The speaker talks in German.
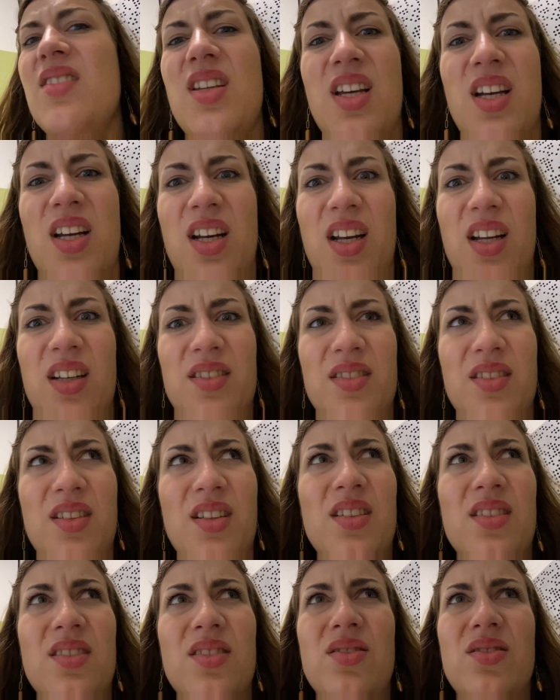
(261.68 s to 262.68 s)
Da klang es
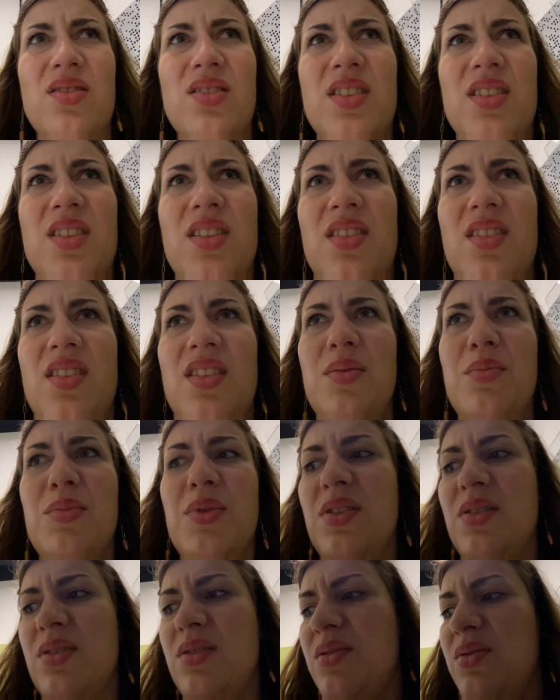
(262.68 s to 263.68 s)
gerade so, als hätte
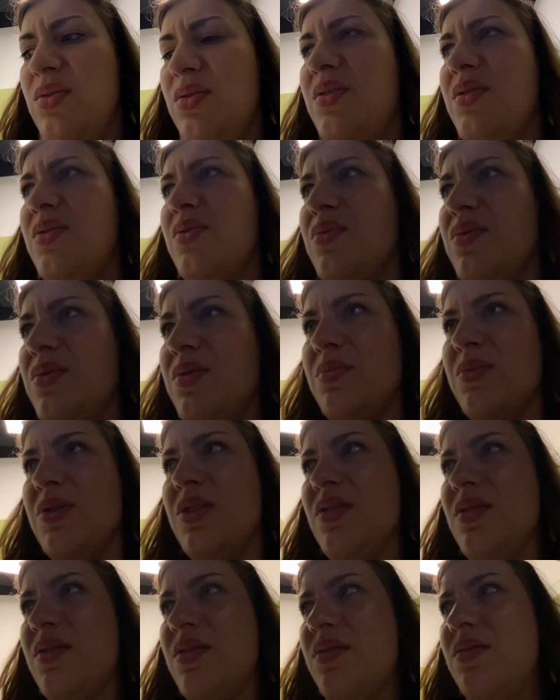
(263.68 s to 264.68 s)
jemand eine Tür
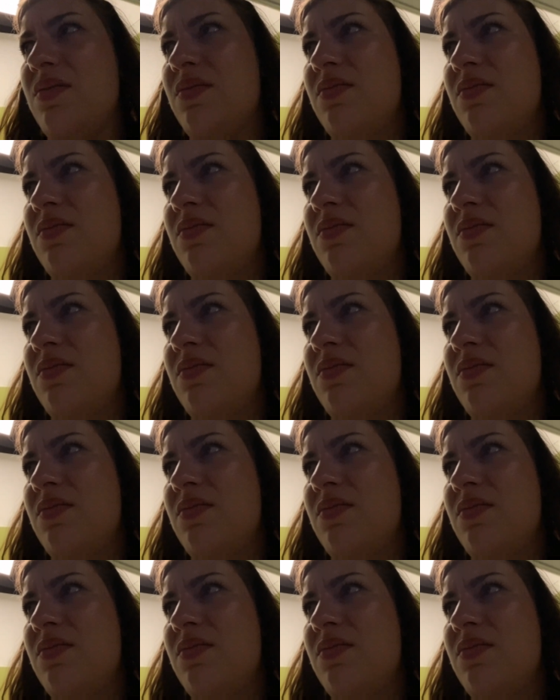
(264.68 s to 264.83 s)
zugemacht.